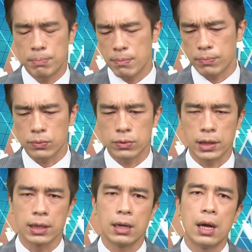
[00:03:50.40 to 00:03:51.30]
并不
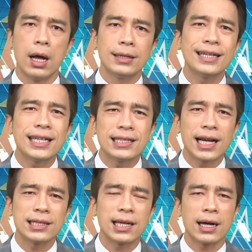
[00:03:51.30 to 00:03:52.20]
会。那再
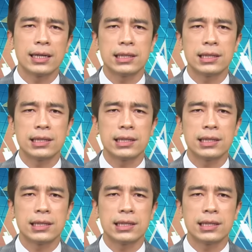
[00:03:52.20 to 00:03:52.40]
加上啊，